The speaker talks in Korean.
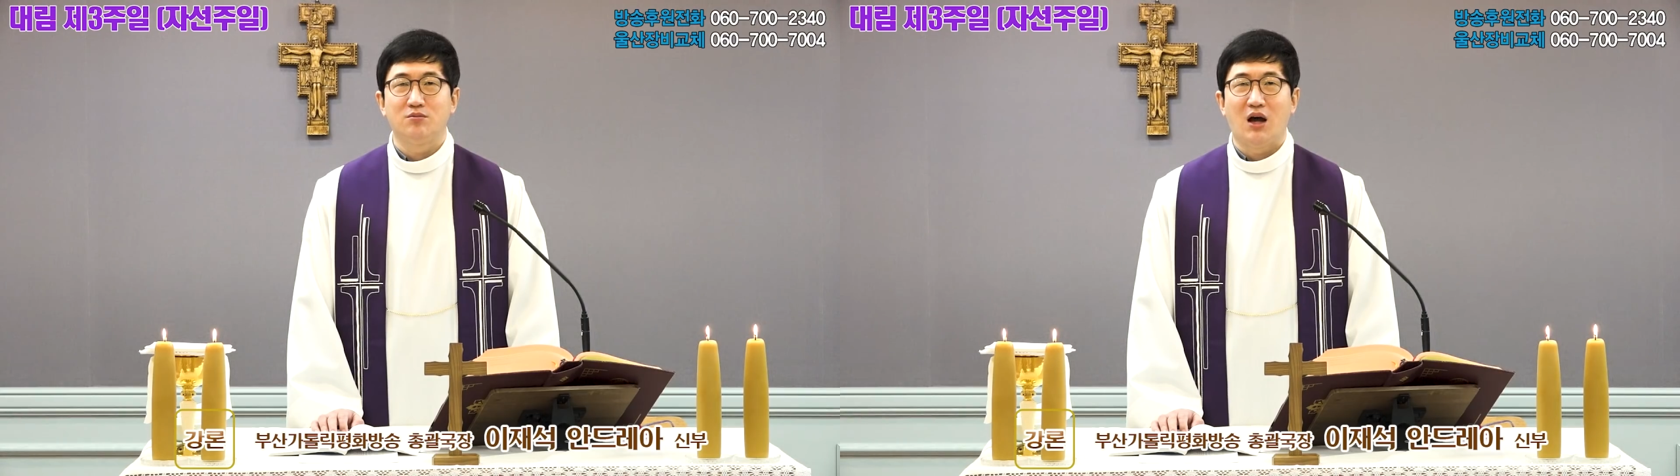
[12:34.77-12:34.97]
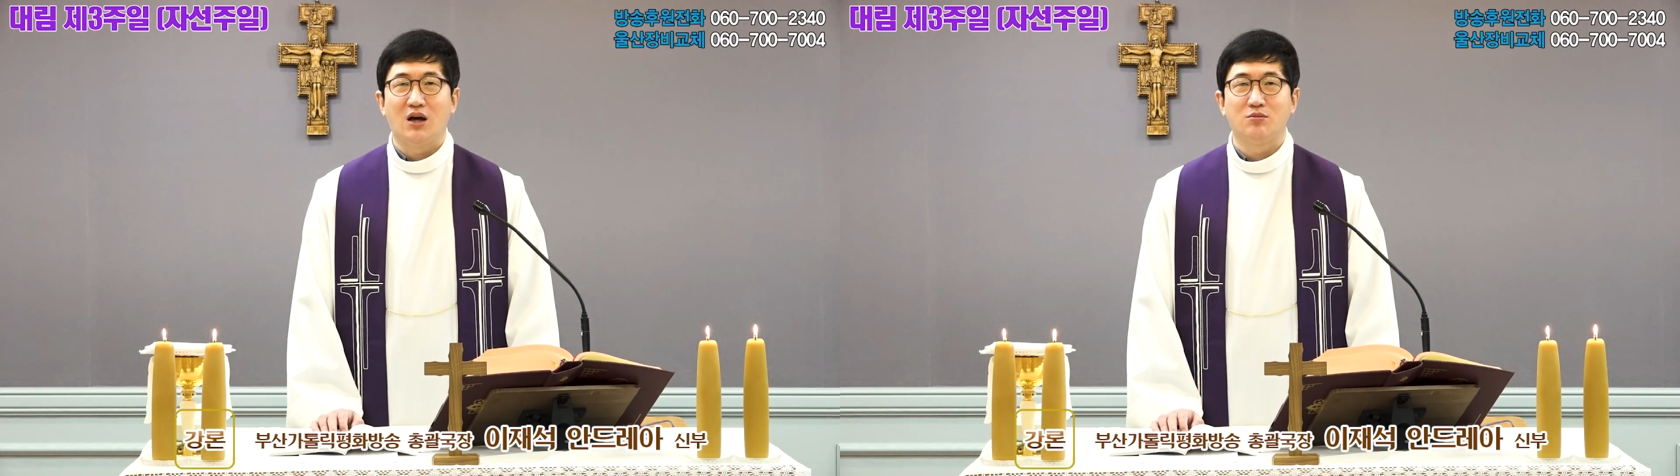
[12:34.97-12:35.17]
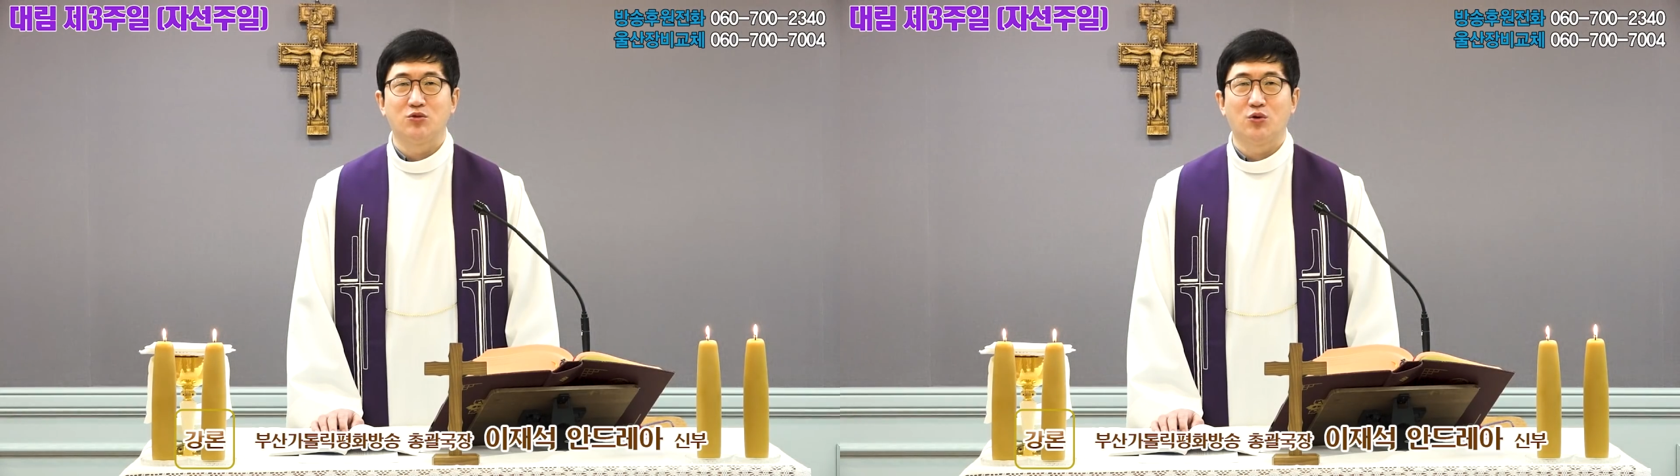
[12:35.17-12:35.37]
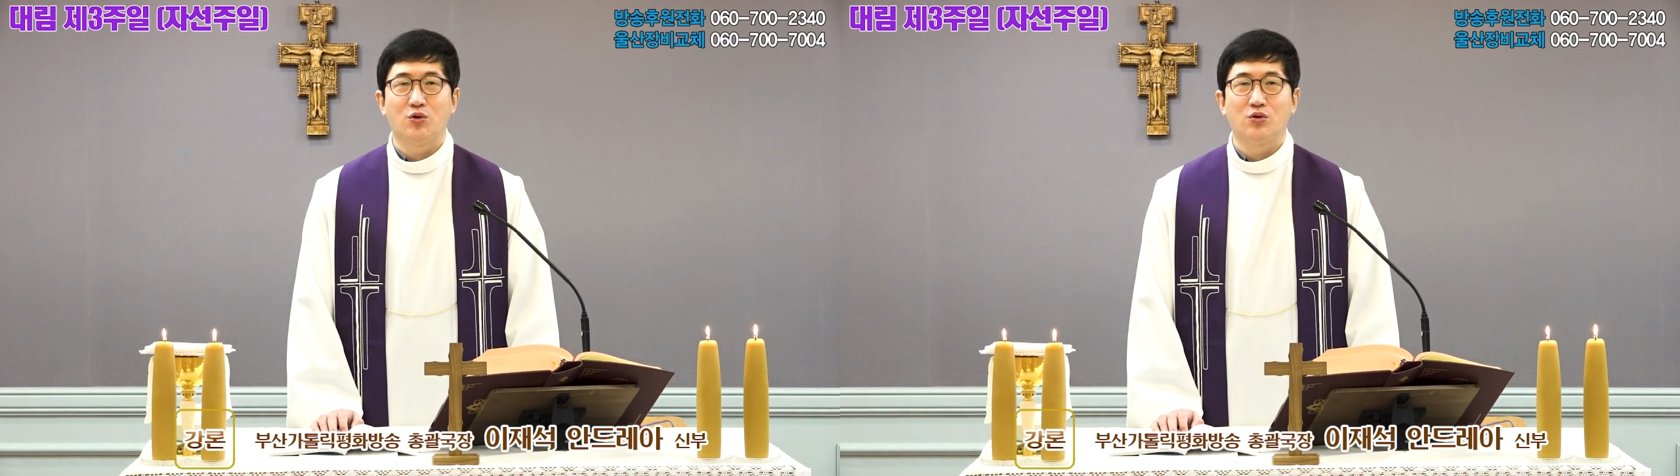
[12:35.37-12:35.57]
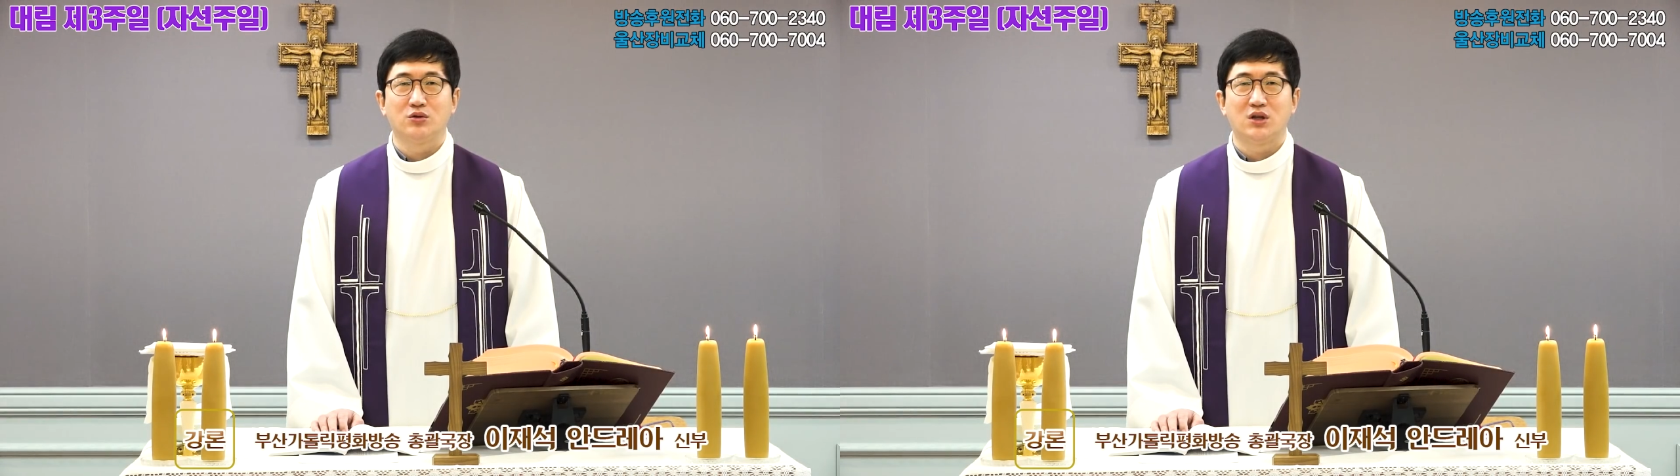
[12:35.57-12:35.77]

마음으로